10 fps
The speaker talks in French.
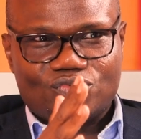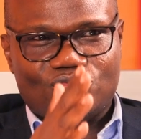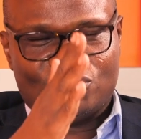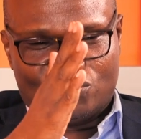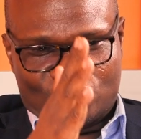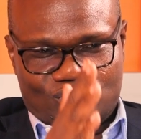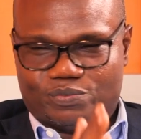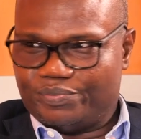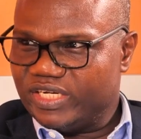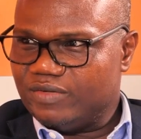sur
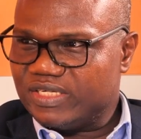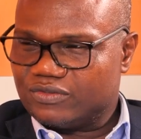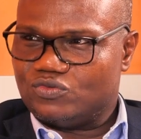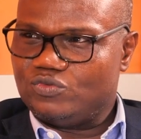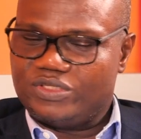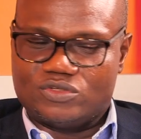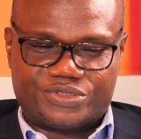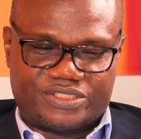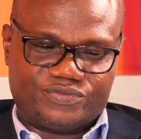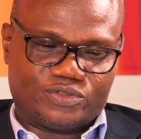son périmètre qu'on oublie
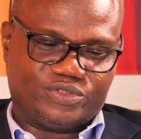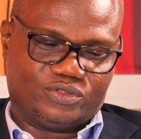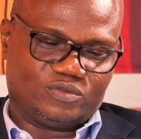l'objectif commun.